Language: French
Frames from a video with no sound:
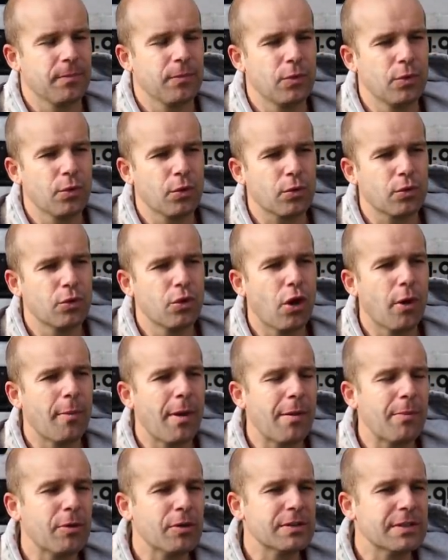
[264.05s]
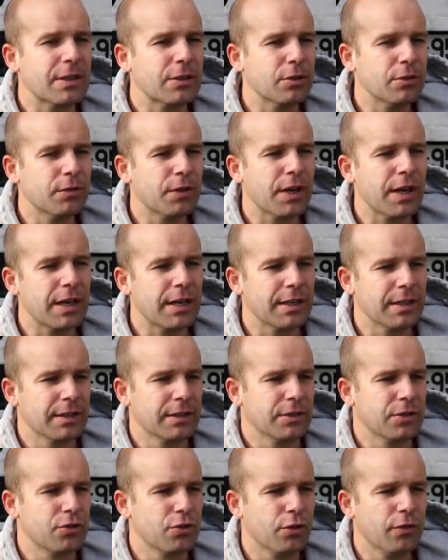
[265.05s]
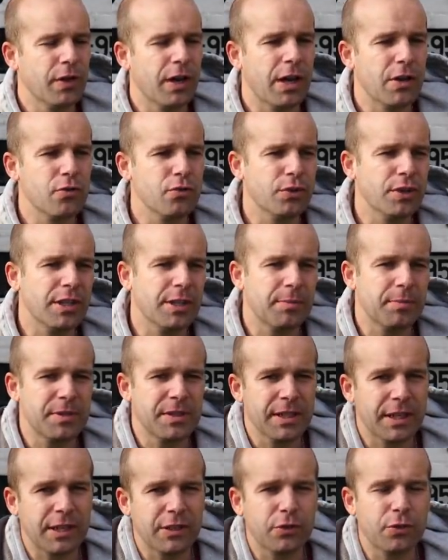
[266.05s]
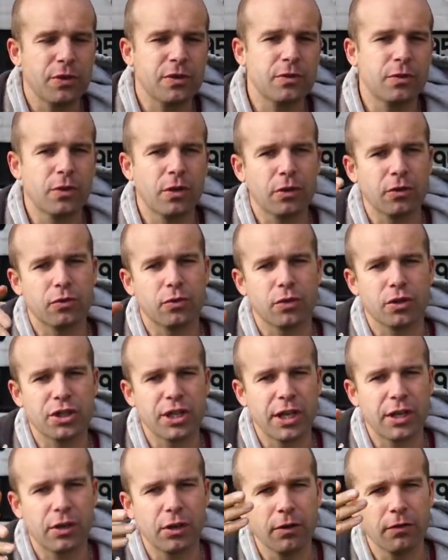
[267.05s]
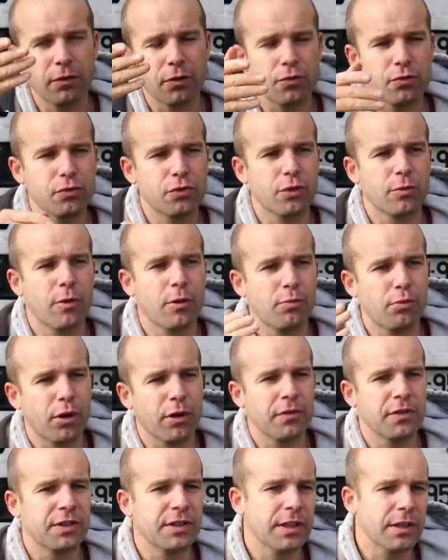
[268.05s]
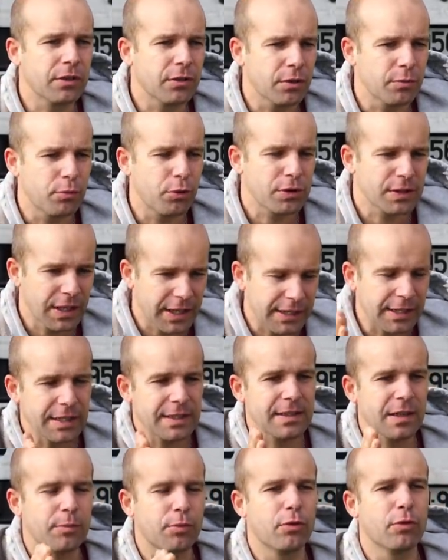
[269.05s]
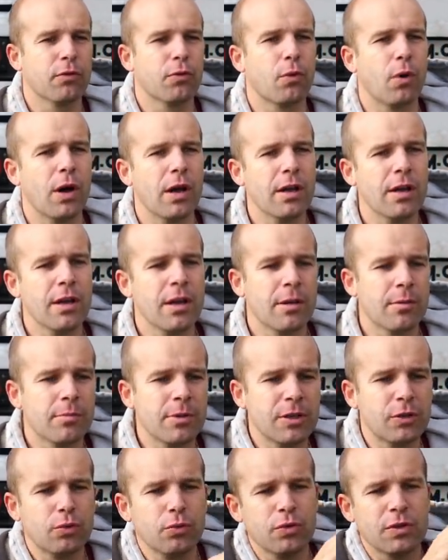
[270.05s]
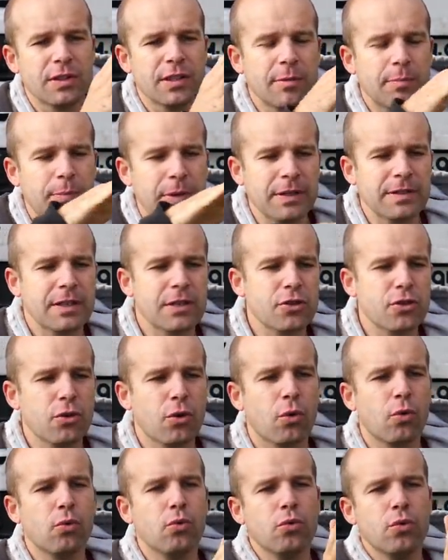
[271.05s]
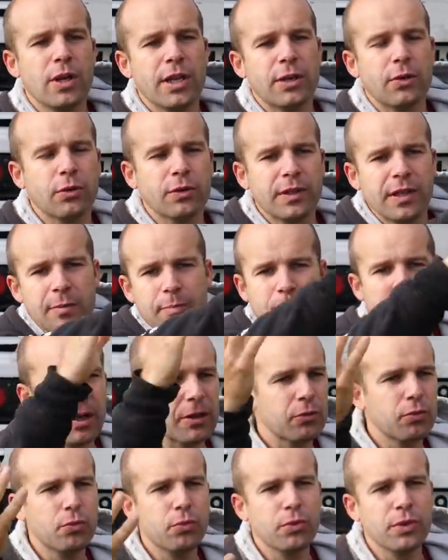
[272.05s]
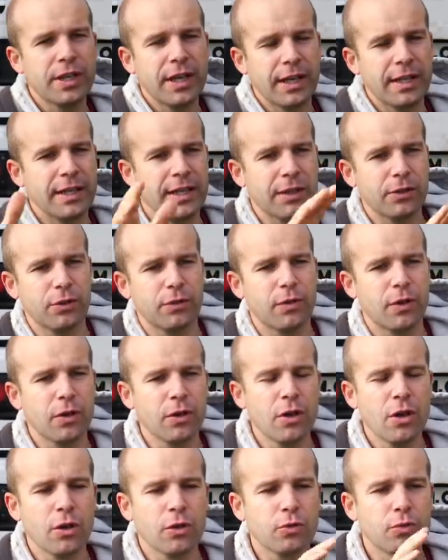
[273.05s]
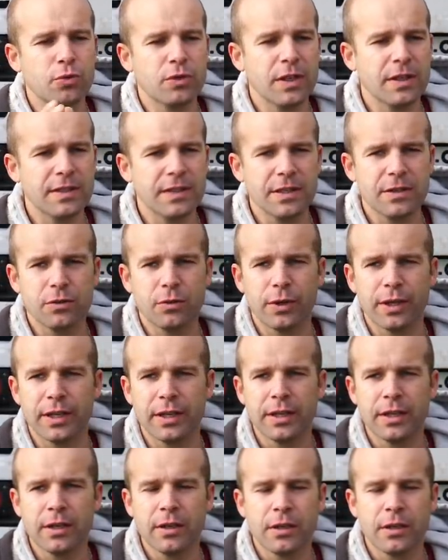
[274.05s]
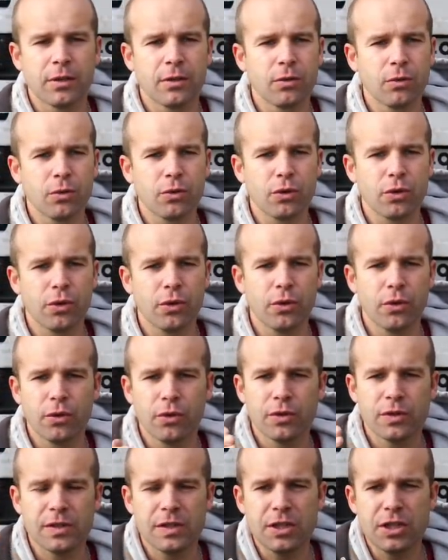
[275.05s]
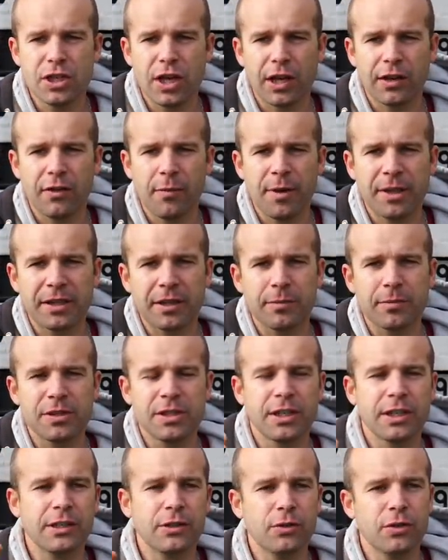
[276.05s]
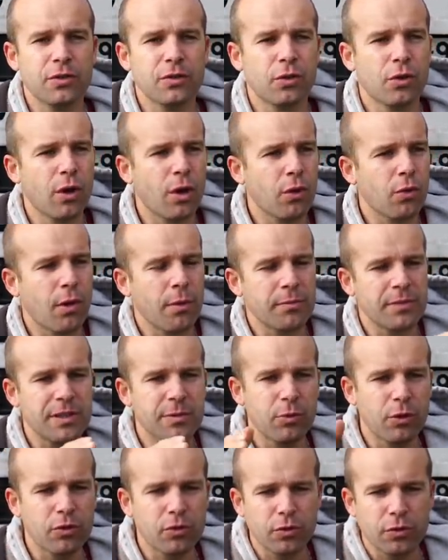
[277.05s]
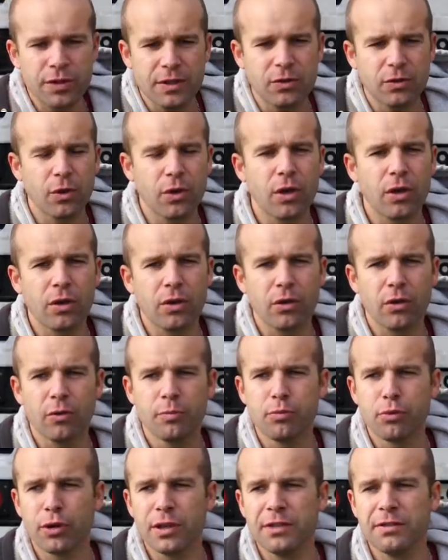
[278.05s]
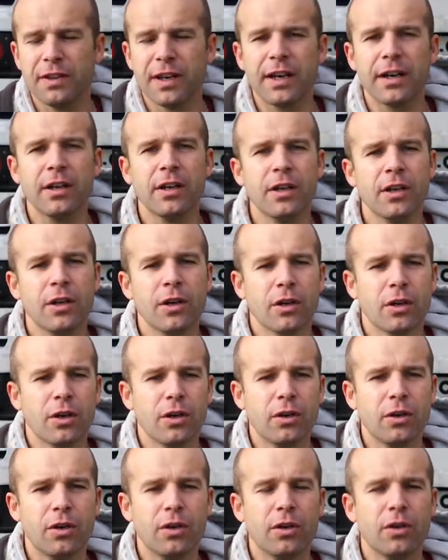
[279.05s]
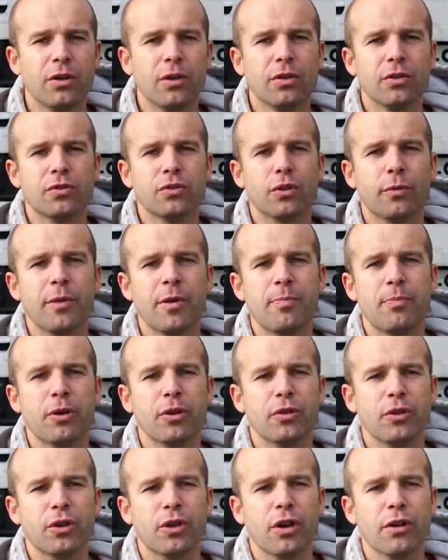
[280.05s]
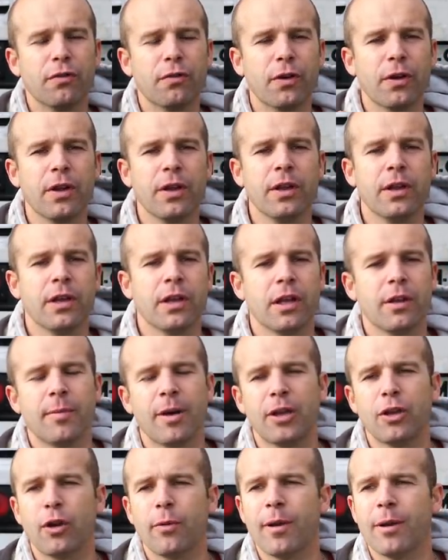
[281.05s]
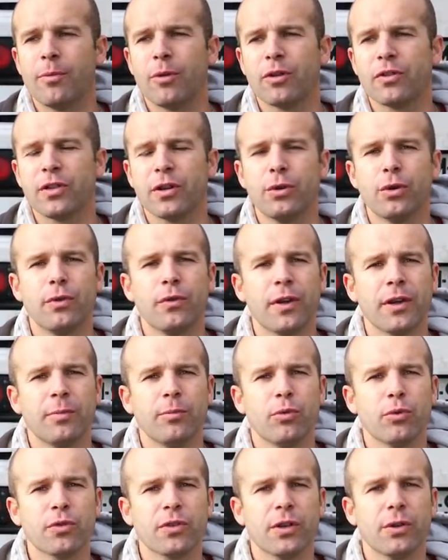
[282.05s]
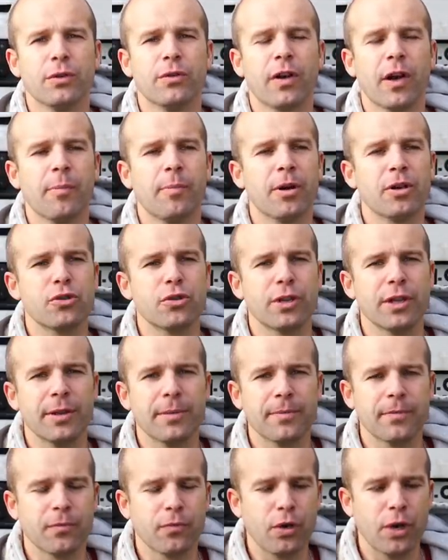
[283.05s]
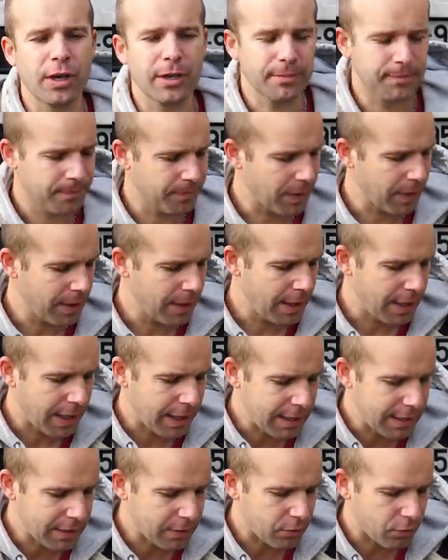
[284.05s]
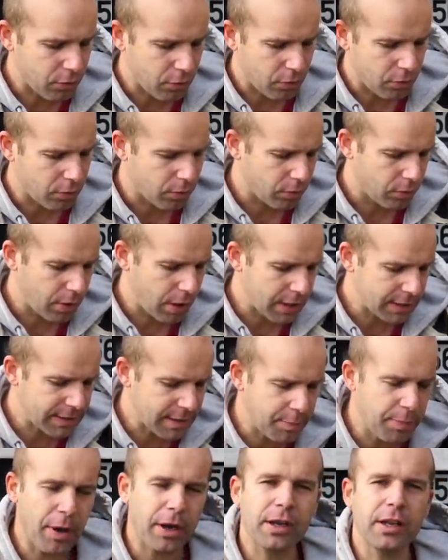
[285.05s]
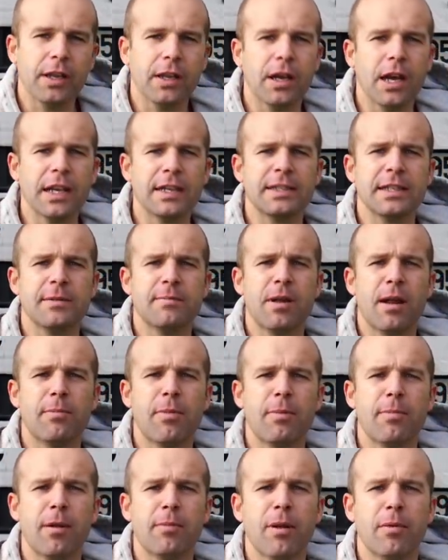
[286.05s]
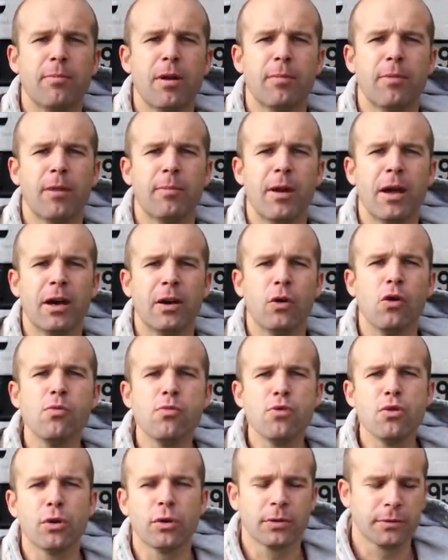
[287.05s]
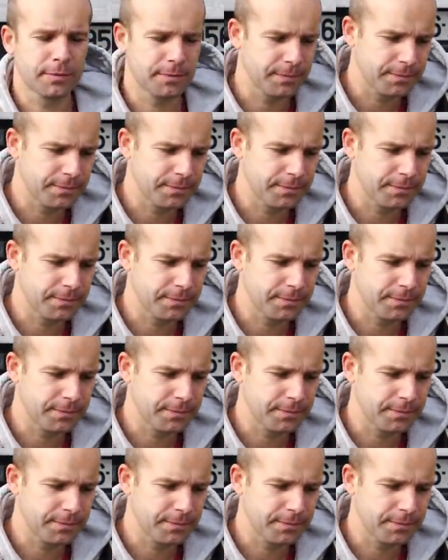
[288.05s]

Donc normalement, ça devrait aller. Je devais rajouter des petits rideaux isolants sur chaque coffre, justement, pour éviter que, pour que ça casse un peu le froid. Mais tout ce qui est passage de roue, les côtés, partout, derrière, devant, tout ça, c'est isolé. Donc euh, si j'arrive à mettre un petit rideau isolant ou un petit morceau d'isolant euh, pour l'hiver euh, sur mes portes de coffre, eh ben normalement, ça devrait être bon, ça devrait pas geler. Voilà. Allez, assez parlé, assez de blablabla, bla au boulot.